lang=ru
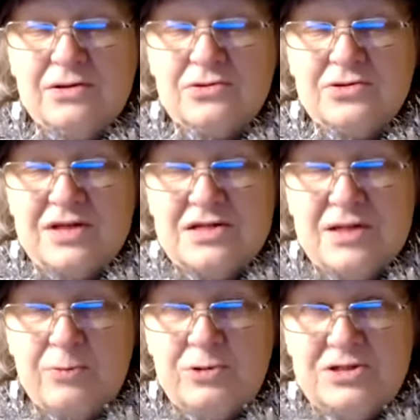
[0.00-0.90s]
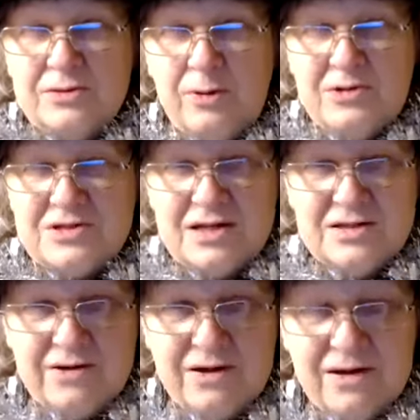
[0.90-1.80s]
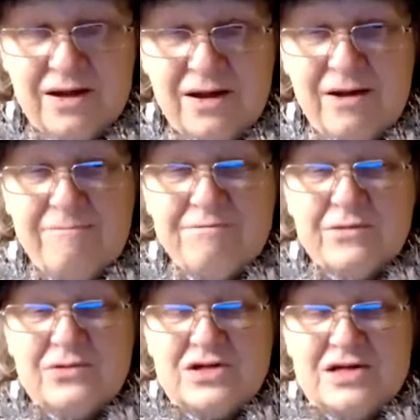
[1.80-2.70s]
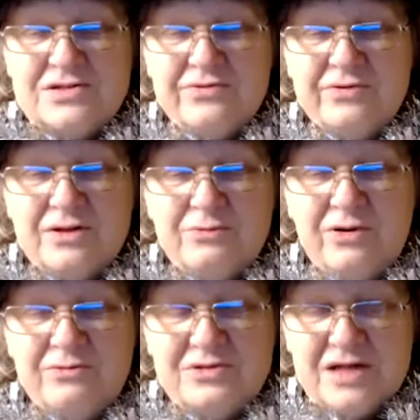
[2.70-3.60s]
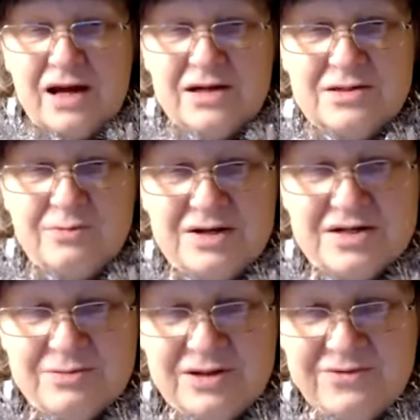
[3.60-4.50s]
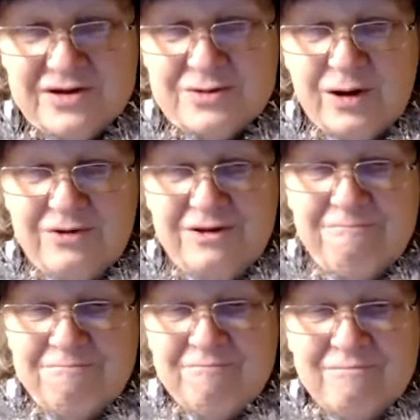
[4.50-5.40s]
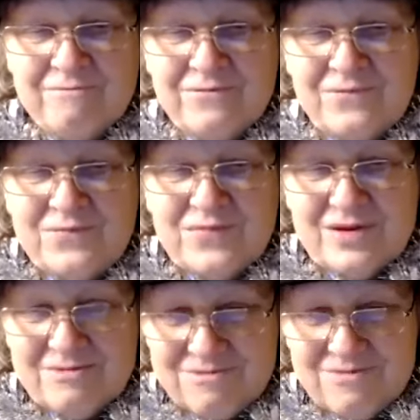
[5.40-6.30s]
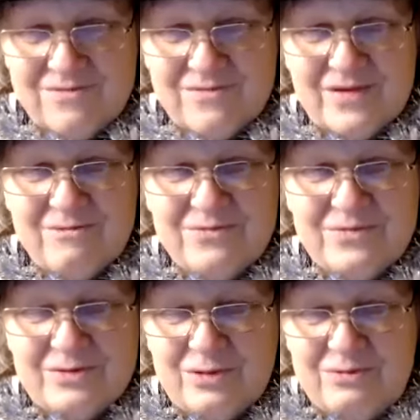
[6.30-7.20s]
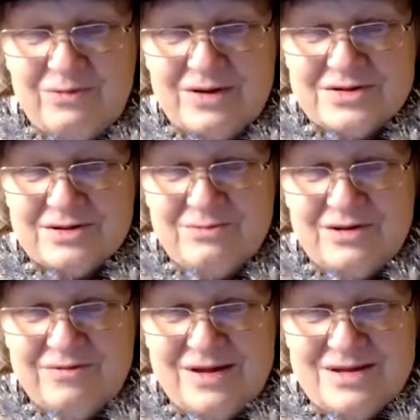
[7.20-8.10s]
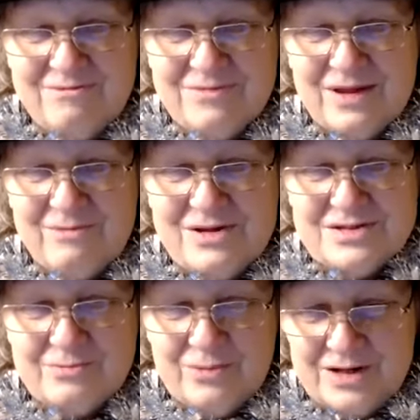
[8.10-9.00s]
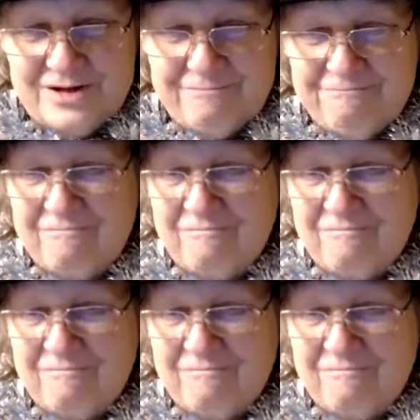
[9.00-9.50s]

Вот нас, допустим, обязательно участвовала бы в маскараде Маша и Медведь, правда? Был бы маска медведя и маска Маша.